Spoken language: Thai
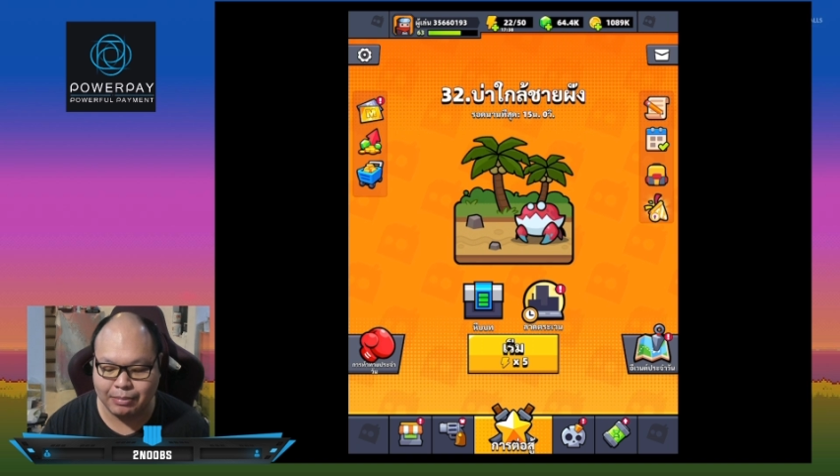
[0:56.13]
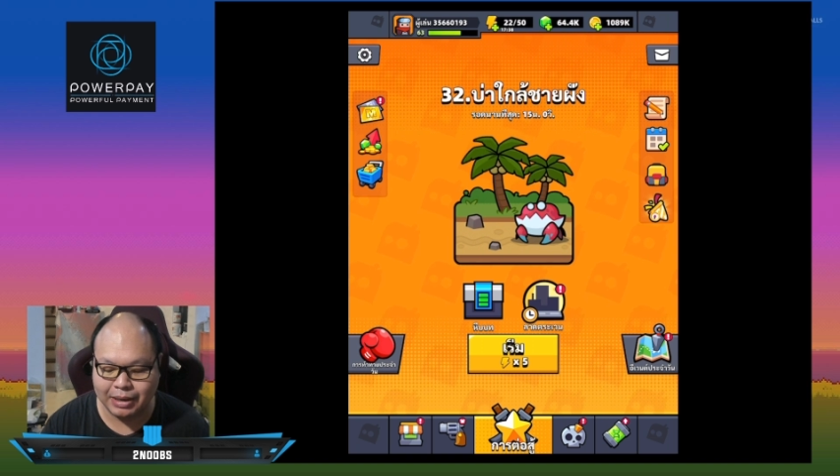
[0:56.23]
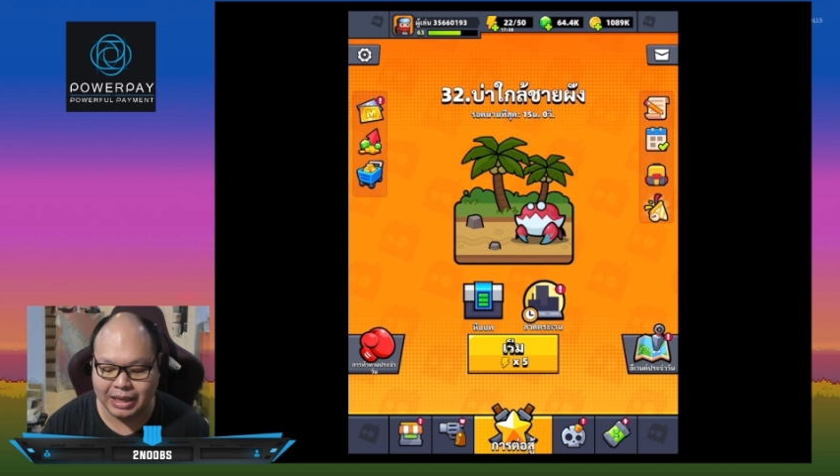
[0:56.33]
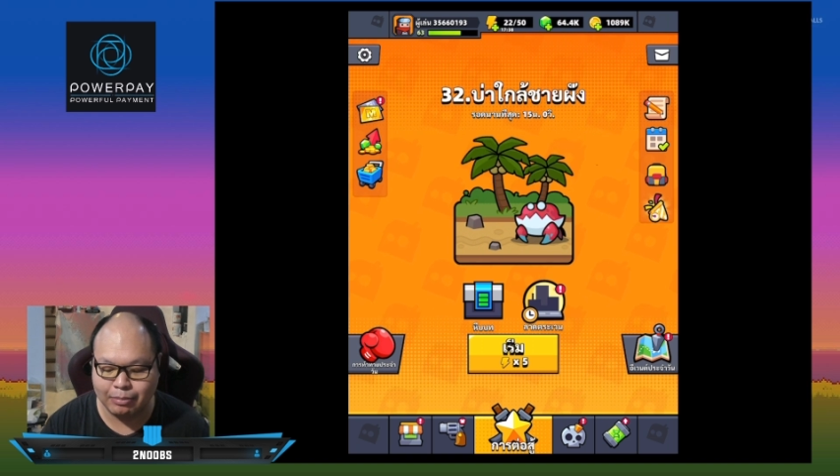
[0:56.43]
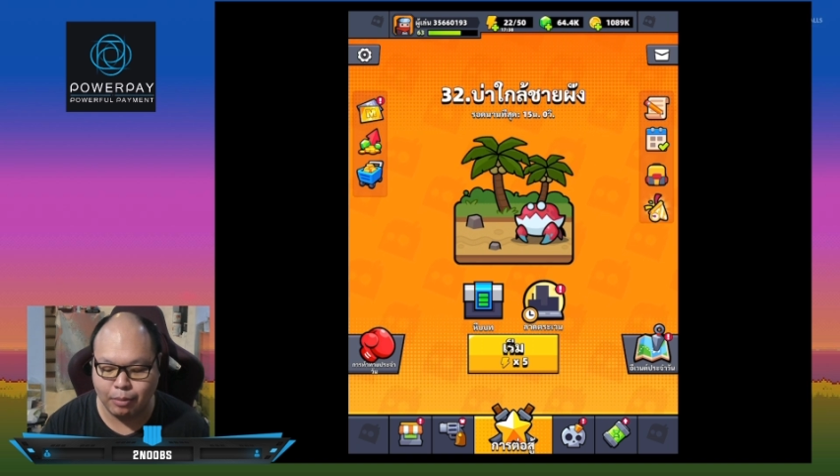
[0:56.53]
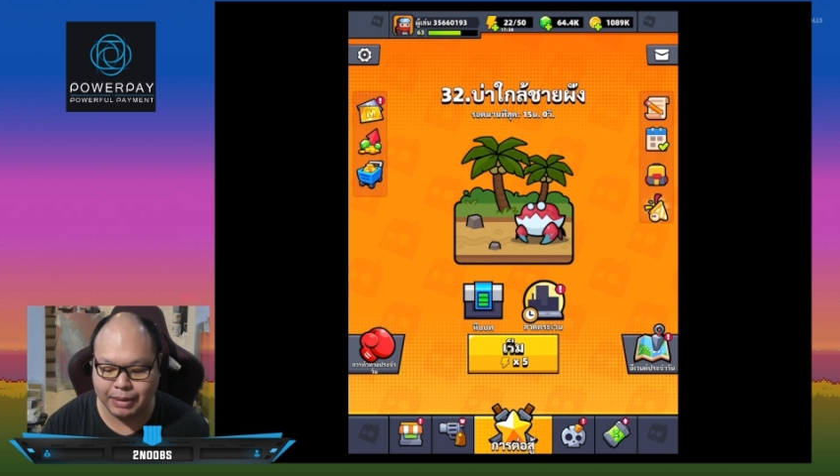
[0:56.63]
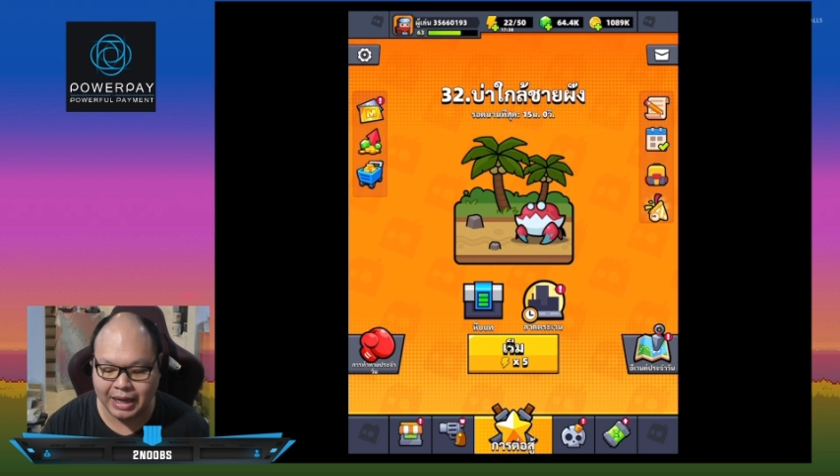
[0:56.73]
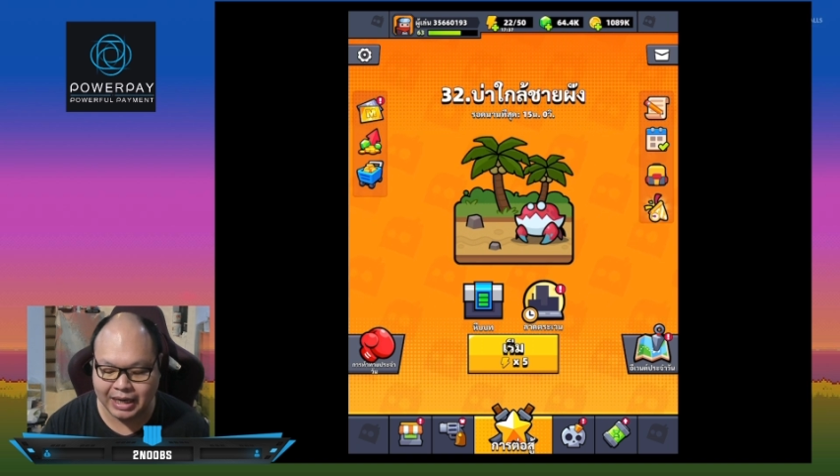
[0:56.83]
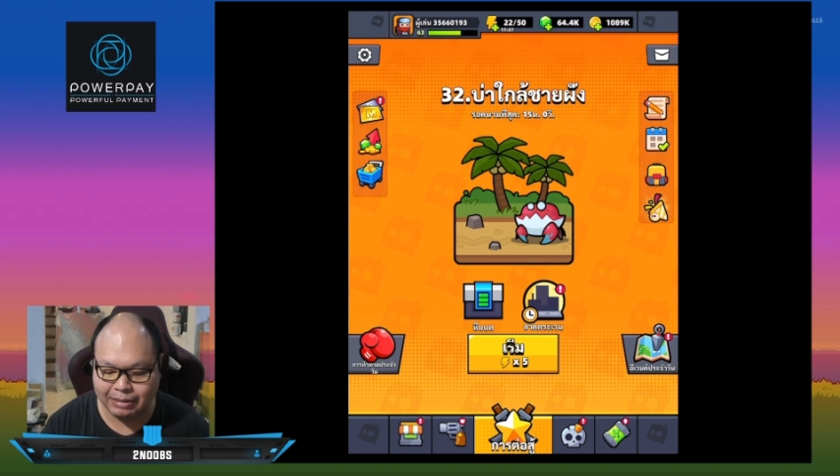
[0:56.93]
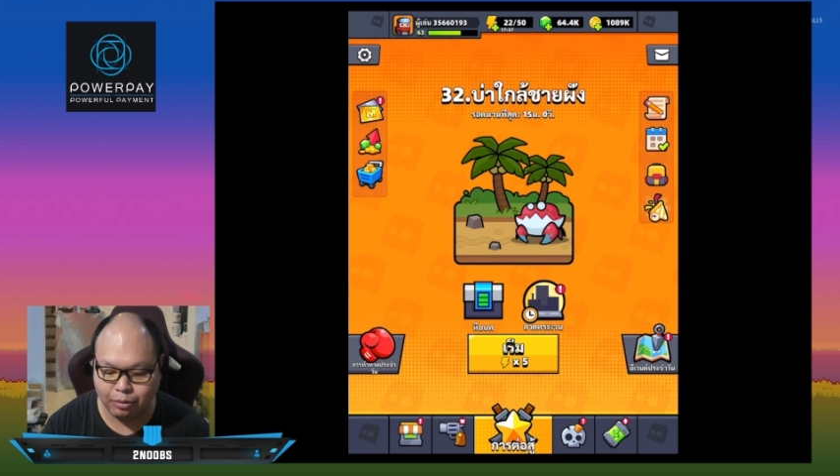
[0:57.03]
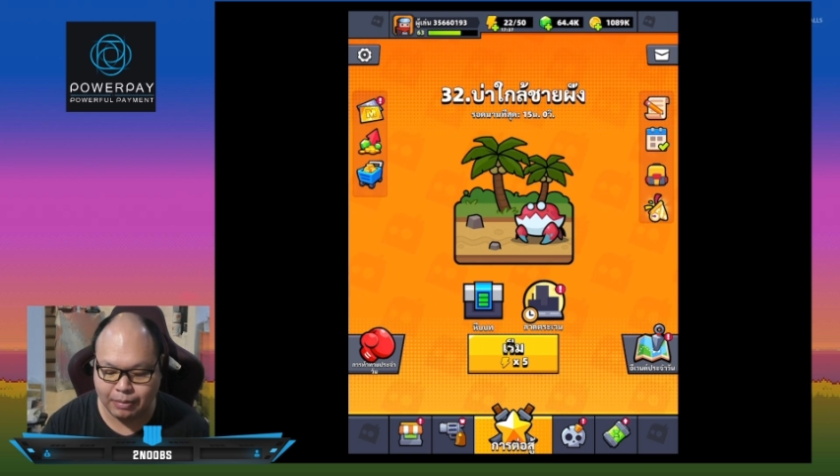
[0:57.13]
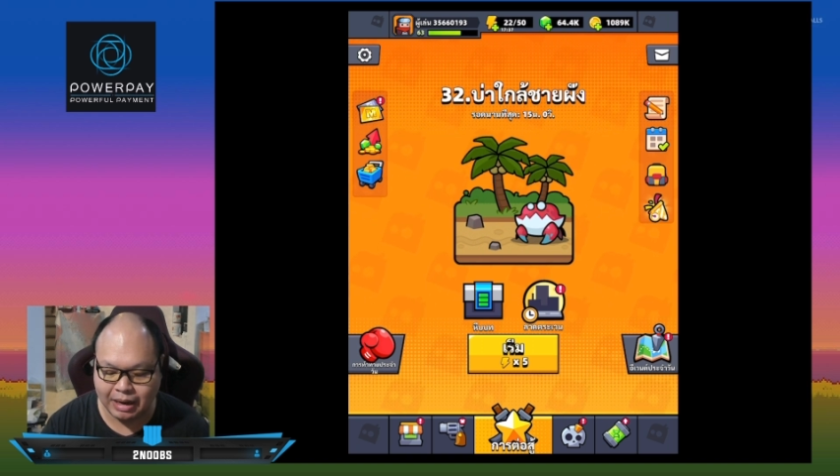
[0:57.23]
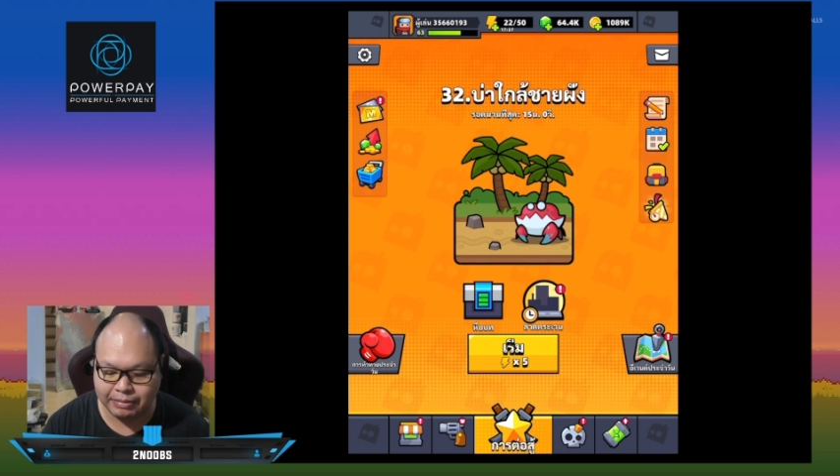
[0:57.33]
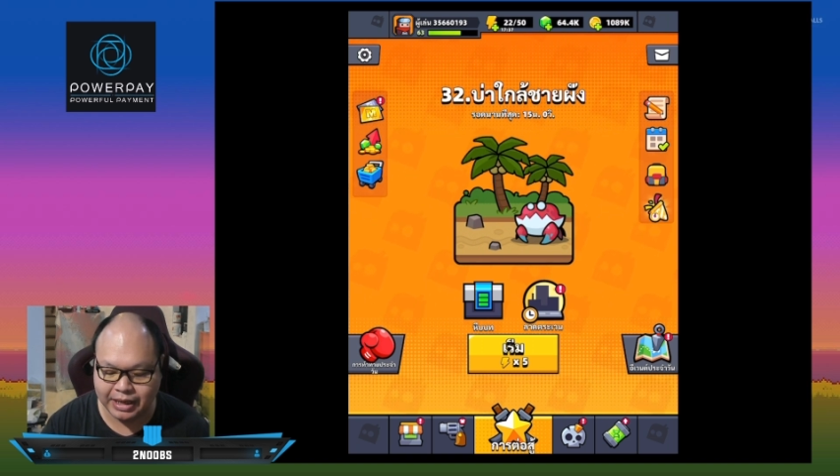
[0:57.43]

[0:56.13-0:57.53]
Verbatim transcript: มือถือผมไปแล้วอันนี้ผมมาอัปเด